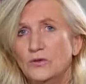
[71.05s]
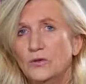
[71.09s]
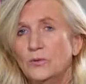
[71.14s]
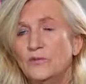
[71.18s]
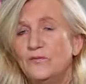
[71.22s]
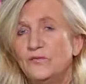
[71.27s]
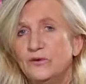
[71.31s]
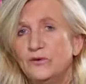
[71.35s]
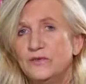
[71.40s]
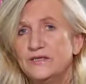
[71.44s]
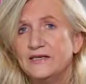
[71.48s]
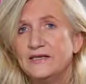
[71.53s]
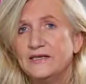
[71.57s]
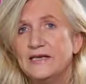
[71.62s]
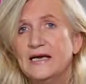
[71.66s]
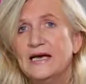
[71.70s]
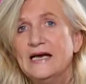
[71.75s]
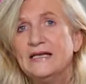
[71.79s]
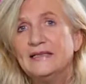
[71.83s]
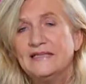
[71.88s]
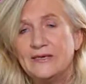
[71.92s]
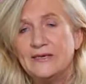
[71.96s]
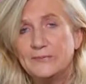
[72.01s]
obwohl die
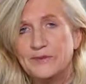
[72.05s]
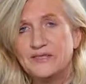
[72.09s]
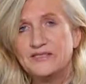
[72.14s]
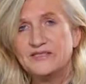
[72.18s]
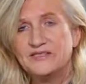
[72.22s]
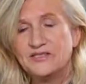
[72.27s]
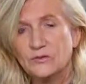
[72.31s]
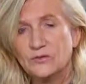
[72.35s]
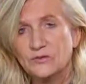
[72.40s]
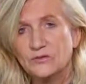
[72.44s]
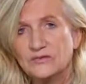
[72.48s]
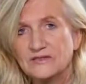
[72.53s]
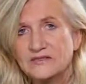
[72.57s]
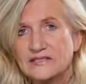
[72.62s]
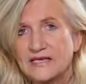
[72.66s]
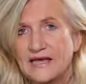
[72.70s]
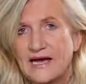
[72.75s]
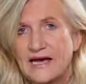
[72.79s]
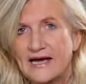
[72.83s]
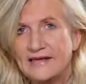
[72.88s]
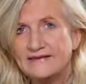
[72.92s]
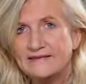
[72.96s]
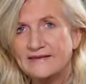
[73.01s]

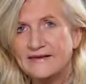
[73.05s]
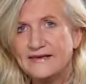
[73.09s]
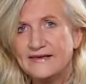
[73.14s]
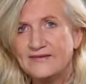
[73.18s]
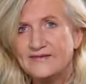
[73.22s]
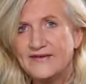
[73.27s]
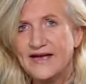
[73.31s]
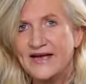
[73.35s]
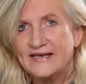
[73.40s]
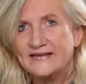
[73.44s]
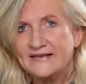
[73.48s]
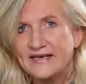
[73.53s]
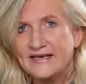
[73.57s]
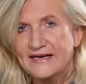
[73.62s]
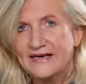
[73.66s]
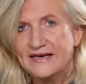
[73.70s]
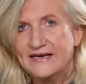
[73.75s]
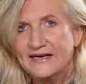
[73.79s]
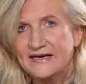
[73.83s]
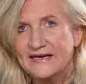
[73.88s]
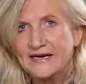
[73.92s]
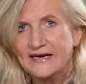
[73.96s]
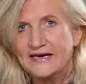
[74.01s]
Depressionsrate eine weit
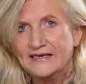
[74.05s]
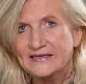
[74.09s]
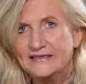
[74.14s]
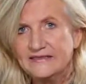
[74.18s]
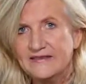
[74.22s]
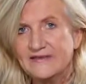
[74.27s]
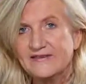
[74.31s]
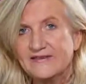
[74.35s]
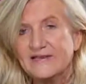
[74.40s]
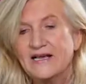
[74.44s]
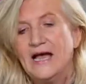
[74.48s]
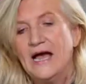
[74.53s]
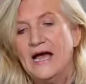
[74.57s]
geringere ist.